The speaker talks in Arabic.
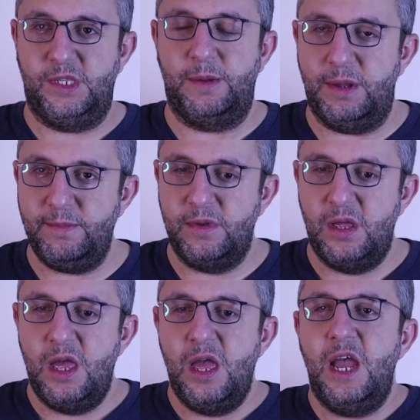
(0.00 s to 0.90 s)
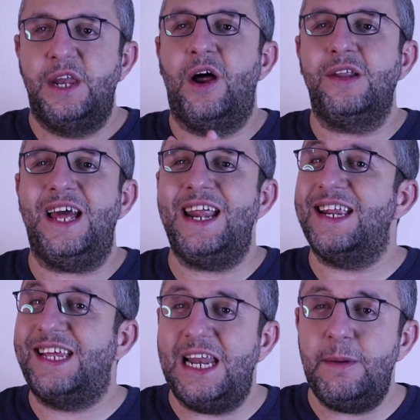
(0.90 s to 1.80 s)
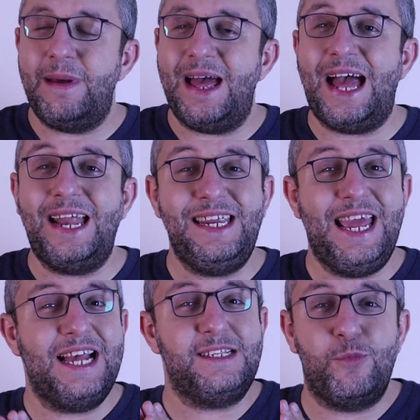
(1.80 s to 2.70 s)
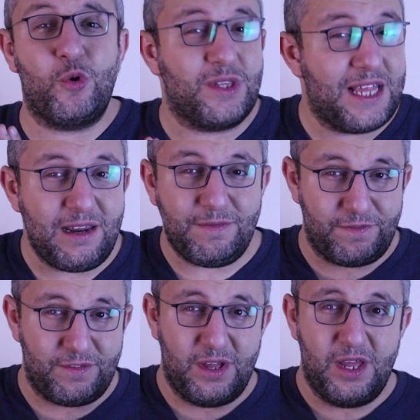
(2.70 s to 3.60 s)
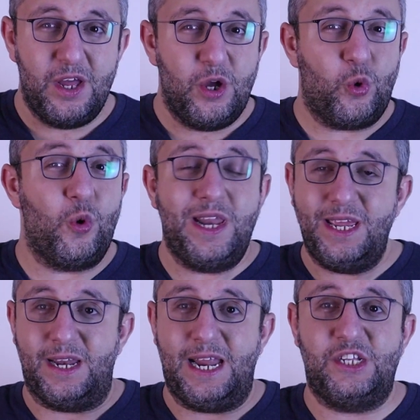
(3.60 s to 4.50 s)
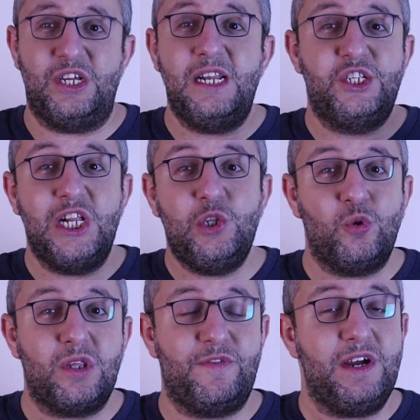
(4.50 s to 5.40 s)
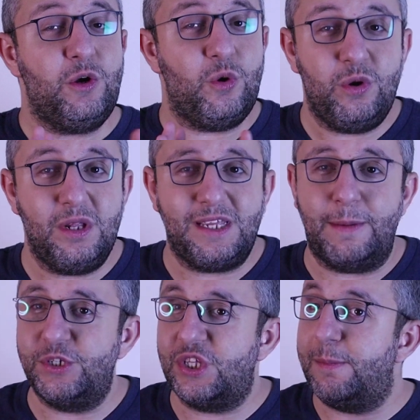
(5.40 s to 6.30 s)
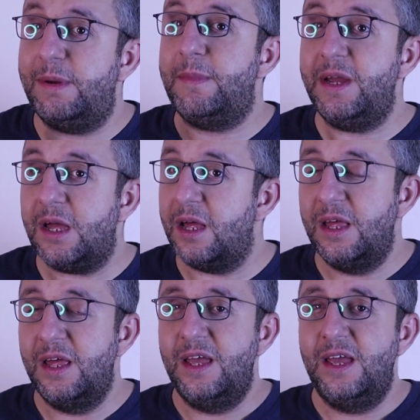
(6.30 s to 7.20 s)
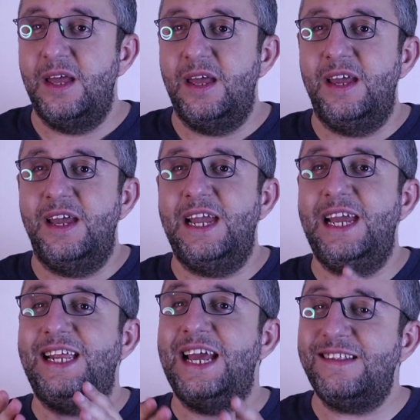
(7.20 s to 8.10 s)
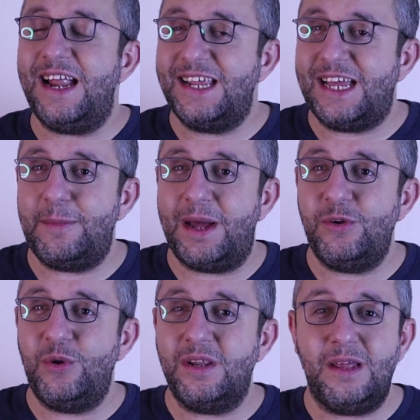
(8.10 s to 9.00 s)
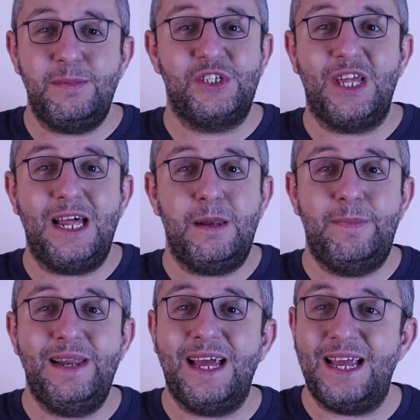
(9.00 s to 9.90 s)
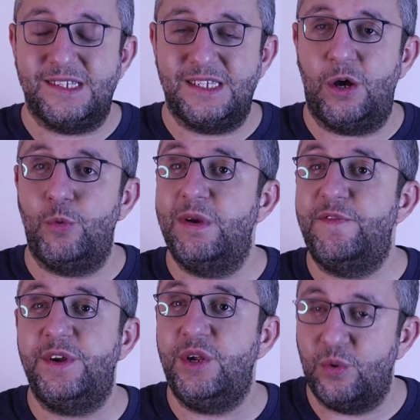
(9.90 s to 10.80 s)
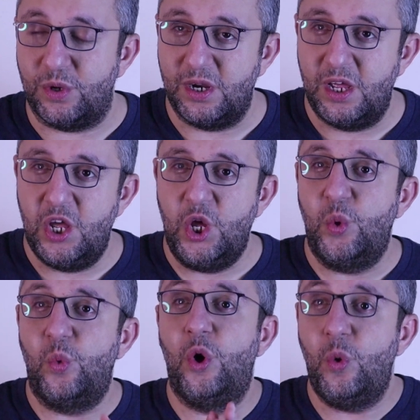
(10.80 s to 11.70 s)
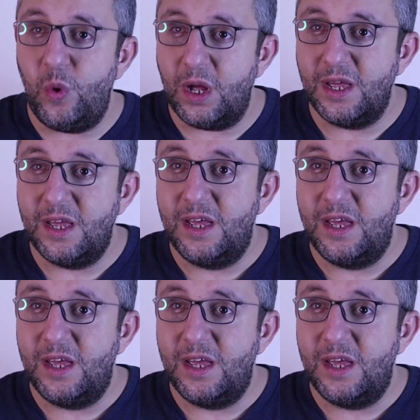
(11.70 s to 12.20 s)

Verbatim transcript: تمام النهارده احنا هنتكلم بقى عن جهاز مختلف كليا عشان التشيلد ووتر فان كول يونت كان بيشتغل بالميه الجهاز اللي هنتكلم عنه النهارده بيشتغل بالغاز او بالفريون وهو